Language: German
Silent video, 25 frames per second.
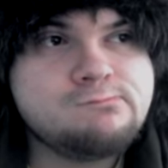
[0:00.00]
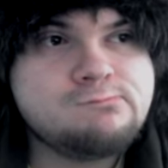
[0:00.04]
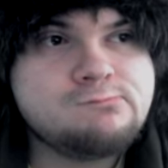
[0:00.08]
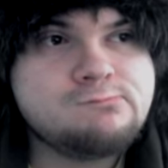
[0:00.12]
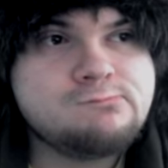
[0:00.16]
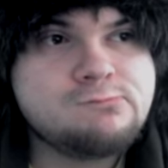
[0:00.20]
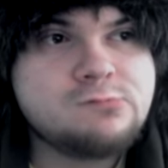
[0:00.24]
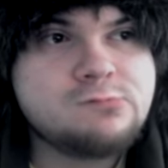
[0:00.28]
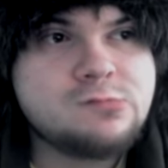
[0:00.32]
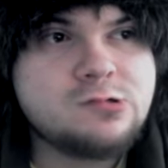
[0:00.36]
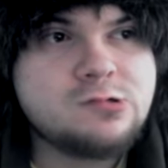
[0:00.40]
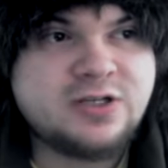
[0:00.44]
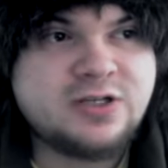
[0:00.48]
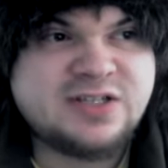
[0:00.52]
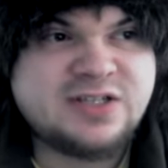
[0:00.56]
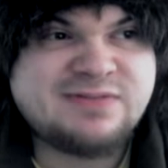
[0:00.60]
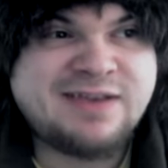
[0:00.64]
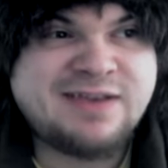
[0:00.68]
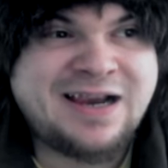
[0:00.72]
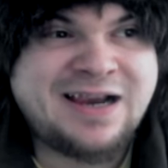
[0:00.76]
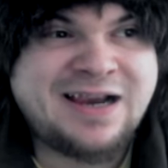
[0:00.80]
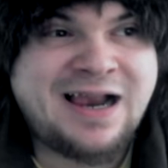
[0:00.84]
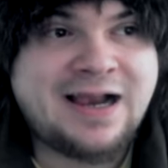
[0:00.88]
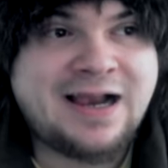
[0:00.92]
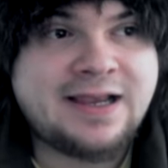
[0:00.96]
Und das wäre
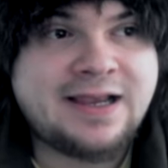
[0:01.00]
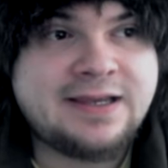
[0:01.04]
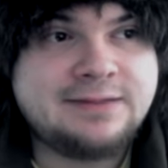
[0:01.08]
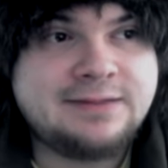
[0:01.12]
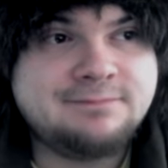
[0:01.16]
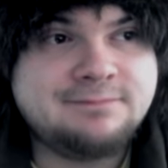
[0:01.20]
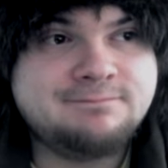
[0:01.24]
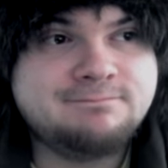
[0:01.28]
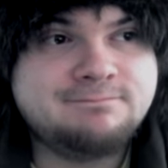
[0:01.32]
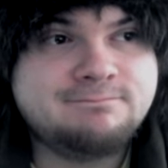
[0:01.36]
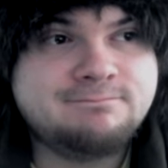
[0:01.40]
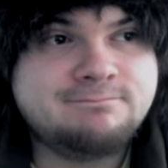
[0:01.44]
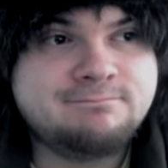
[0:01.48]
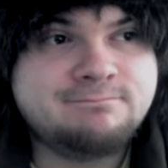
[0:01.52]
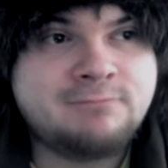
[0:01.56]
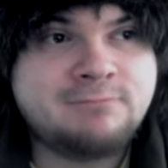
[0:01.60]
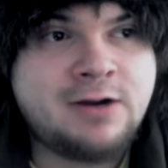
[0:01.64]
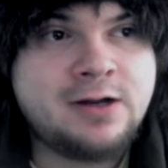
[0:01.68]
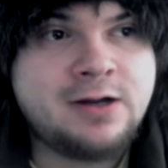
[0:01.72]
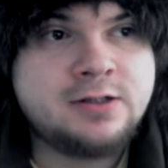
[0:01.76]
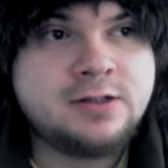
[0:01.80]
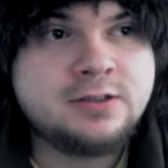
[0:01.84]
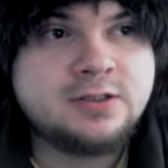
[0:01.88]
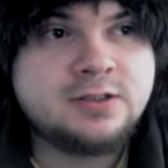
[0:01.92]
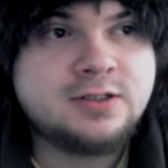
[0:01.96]
kacke,
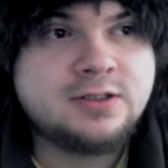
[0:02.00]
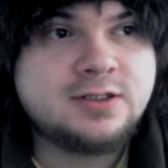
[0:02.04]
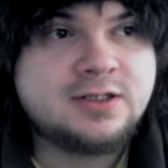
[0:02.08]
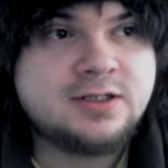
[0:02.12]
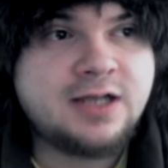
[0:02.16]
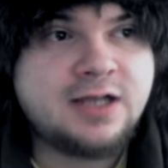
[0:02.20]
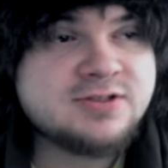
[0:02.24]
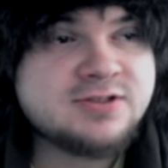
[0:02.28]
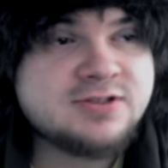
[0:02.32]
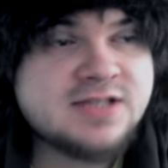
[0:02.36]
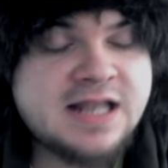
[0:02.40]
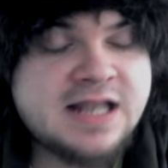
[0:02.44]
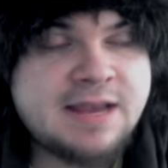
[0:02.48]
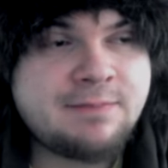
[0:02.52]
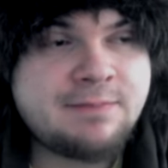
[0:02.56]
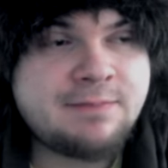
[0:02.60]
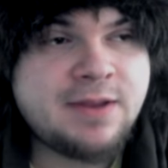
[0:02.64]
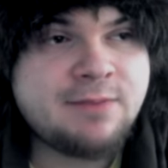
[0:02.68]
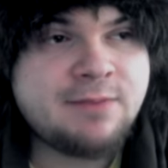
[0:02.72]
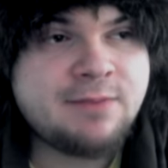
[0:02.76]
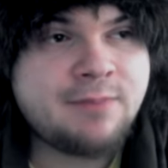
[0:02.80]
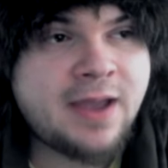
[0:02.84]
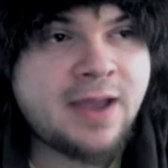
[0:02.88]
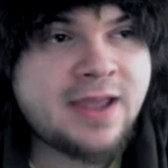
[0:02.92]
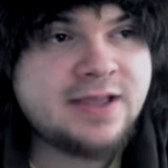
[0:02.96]
weil... Außerdem,
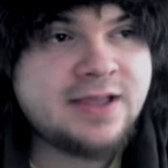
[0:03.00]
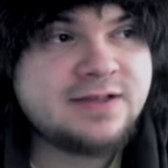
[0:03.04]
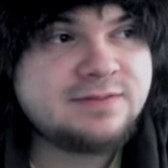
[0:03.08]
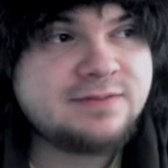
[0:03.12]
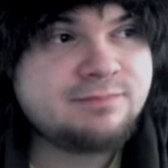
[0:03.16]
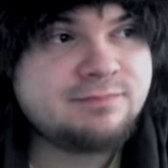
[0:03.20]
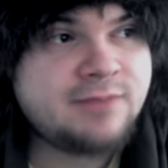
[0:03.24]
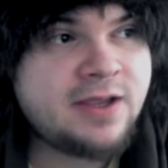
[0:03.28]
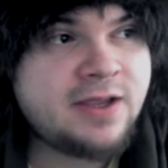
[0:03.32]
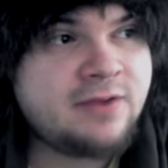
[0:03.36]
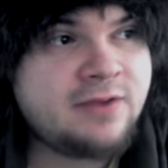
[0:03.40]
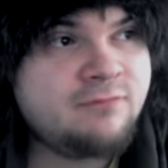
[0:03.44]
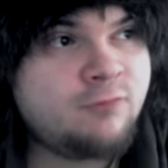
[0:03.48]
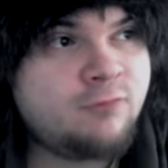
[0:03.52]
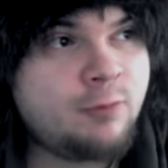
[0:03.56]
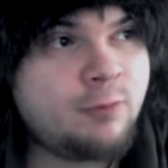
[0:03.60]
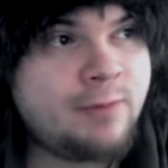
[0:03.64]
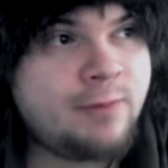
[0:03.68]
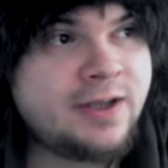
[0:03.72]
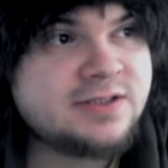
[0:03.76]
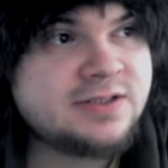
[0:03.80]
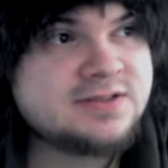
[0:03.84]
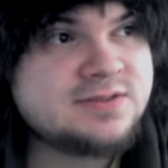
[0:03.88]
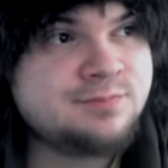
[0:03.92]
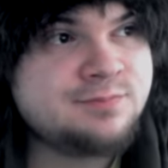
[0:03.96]
nebenbei, mein Format
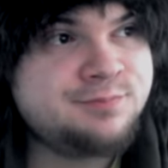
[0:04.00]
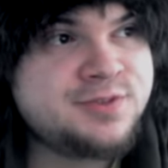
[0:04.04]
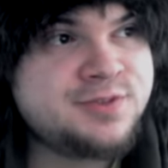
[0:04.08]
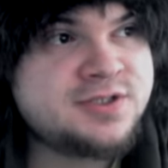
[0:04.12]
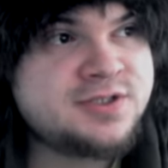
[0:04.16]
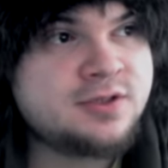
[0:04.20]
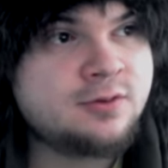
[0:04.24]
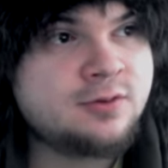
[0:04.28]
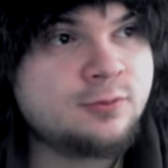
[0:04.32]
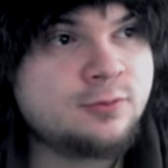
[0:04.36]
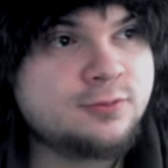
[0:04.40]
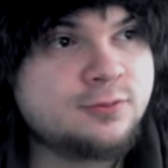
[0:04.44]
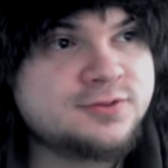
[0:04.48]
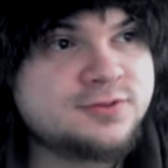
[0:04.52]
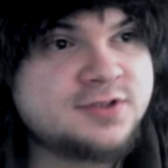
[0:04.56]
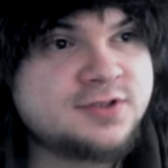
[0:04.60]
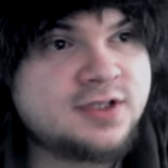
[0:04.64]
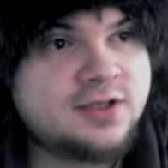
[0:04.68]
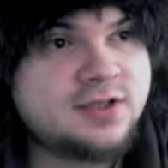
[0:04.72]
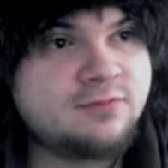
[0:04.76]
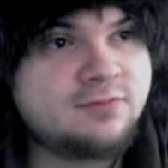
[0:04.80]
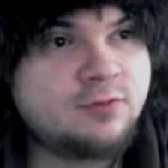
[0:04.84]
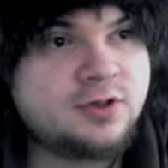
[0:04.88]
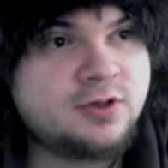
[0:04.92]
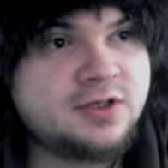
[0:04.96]
ist ein bisschen größer
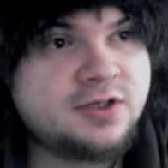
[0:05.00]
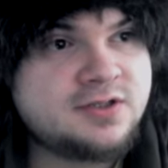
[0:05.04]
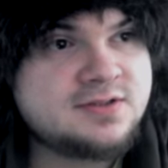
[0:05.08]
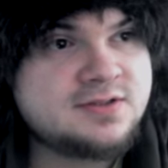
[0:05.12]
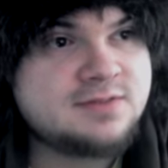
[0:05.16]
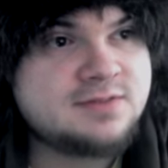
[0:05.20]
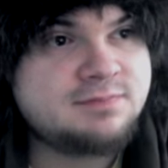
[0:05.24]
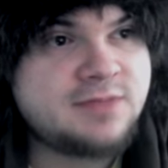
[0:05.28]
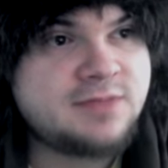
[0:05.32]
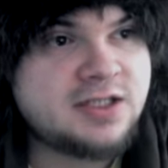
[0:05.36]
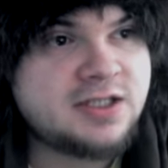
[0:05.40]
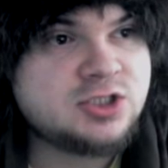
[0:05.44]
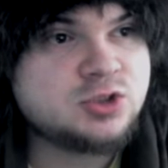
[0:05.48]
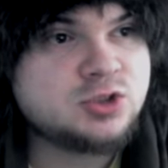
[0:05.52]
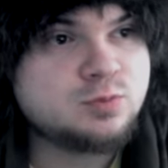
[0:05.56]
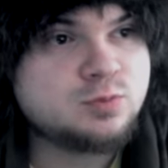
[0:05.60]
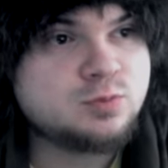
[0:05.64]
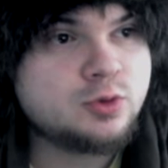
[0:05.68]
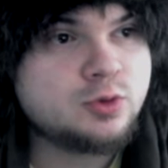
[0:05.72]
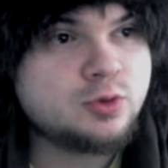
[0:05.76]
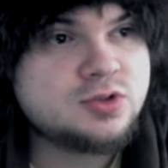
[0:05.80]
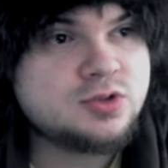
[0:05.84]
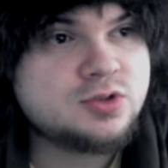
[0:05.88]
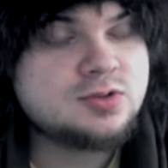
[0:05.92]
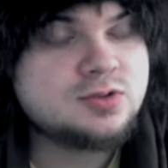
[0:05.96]
geworden jetzt im Dungeon
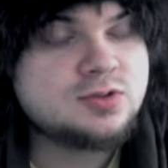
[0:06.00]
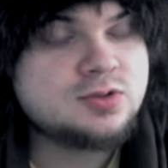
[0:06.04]
Boss.